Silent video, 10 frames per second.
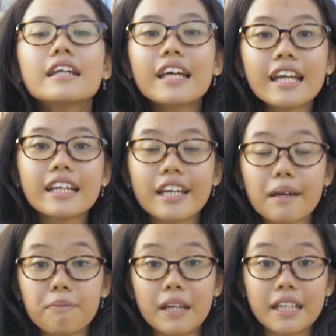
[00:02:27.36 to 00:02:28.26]
Dari
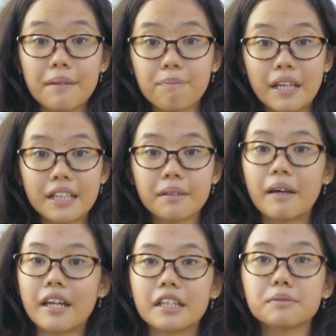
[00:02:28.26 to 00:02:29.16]
GPDP
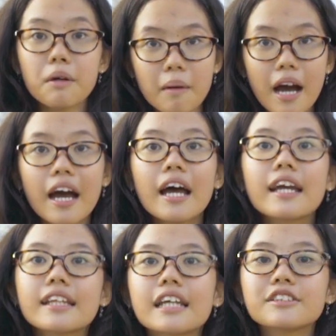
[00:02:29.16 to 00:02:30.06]
Tiberias Moma,
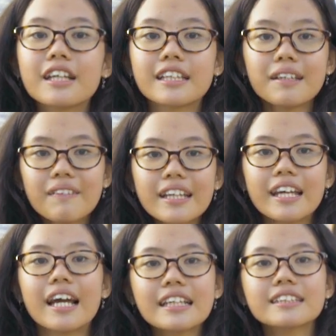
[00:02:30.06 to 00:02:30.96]
kita sudah tiba
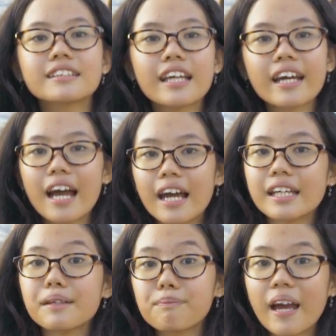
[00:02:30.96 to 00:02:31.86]
di
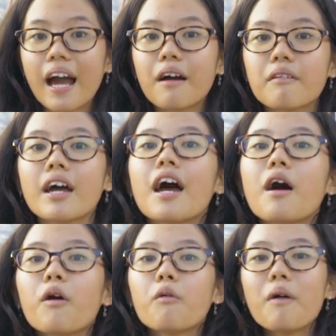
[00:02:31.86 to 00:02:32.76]
STKIP AW
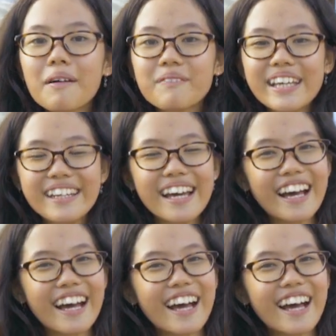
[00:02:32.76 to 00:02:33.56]
Wamena.